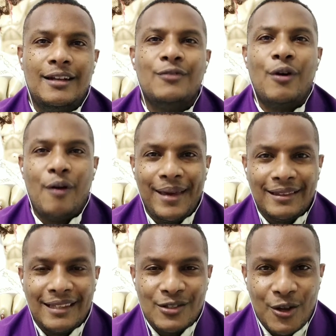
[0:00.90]

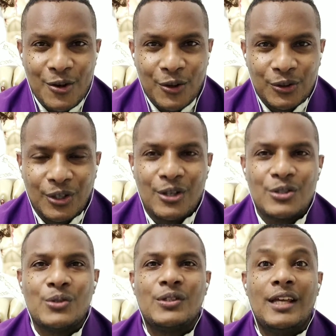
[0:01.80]
Nuevamente estoy con
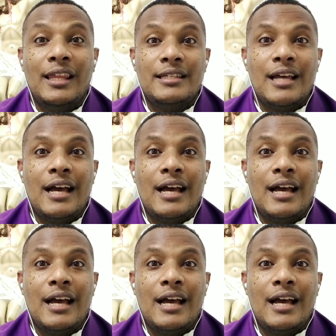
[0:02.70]
todos ustedes,